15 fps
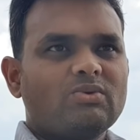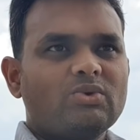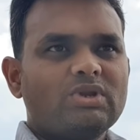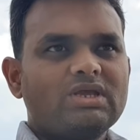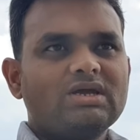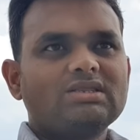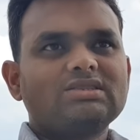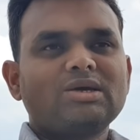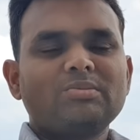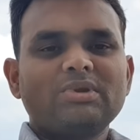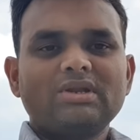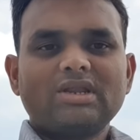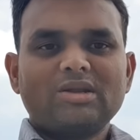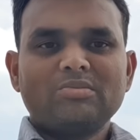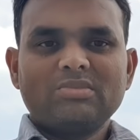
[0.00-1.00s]
கொரியா
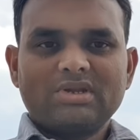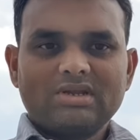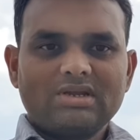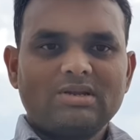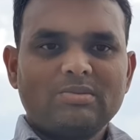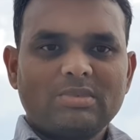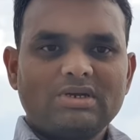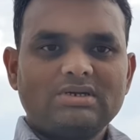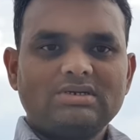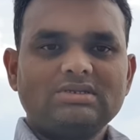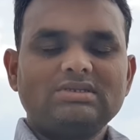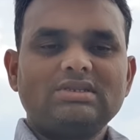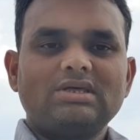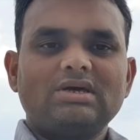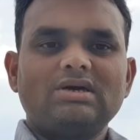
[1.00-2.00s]
தமிழ் நண்பர்கள்
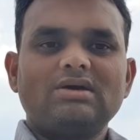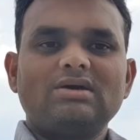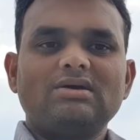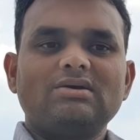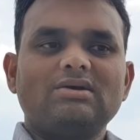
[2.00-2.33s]
மட்டும்தான்